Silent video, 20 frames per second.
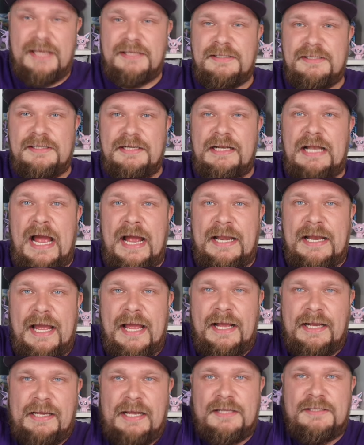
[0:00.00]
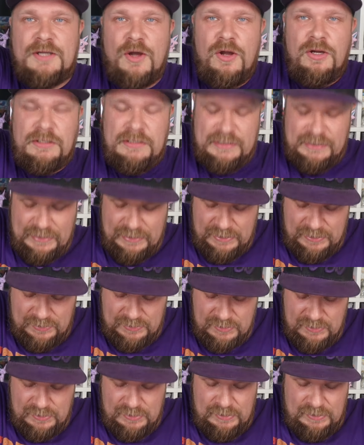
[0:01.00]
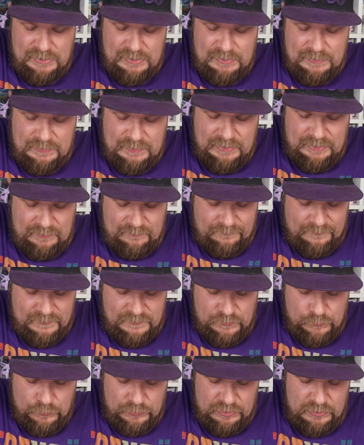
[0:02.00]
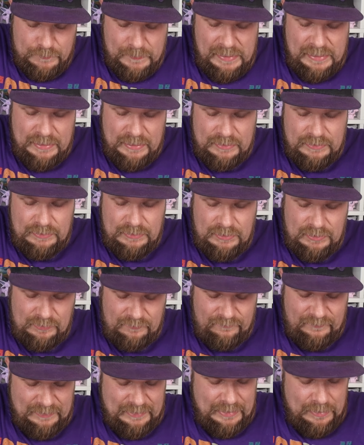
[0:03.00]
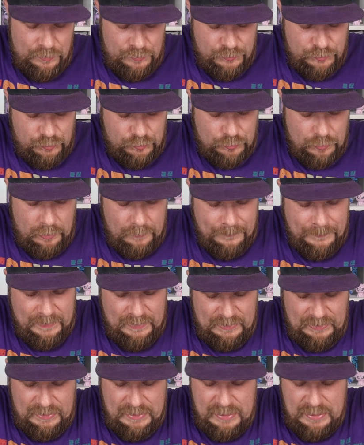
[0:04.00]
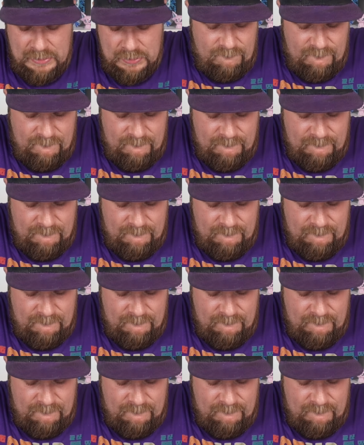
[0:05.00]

ist ein kleinerer Karton drin. Den versuche ich mal da irgendwie raus zu operieren.